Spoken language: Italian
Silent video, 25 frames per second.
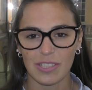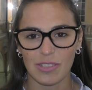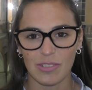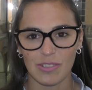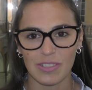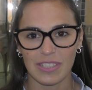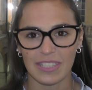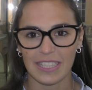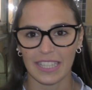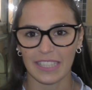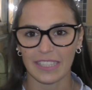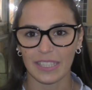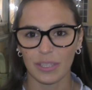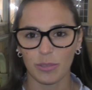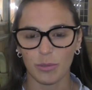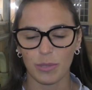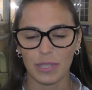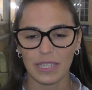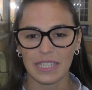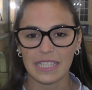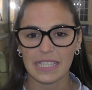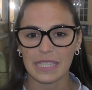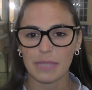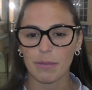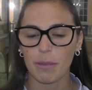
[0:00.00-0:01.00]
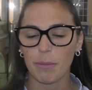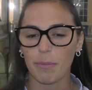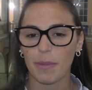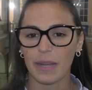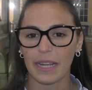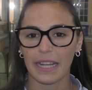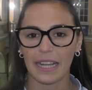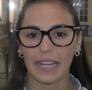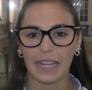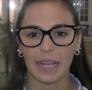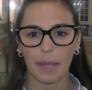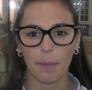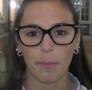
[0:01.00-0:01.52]
sono state durissime
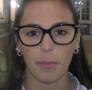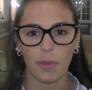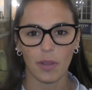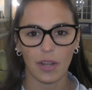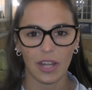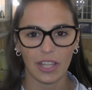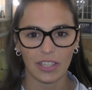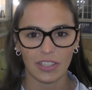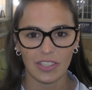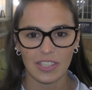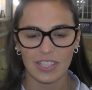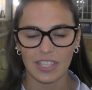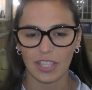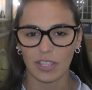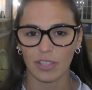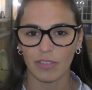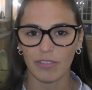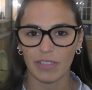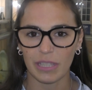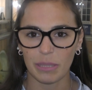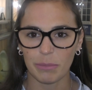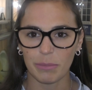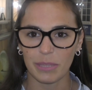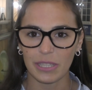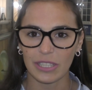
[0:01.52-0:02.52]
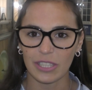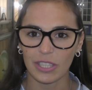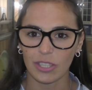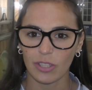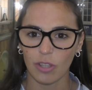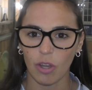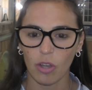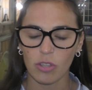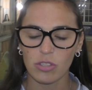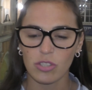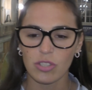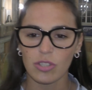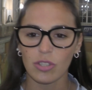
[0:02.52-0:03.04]
perché il campionato è stato veramente
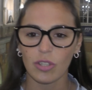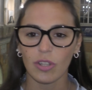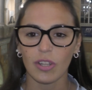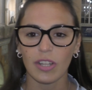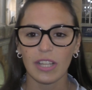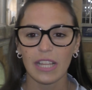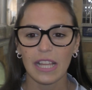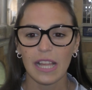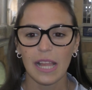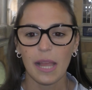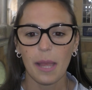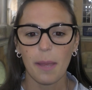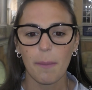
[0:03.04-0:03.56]
tosto,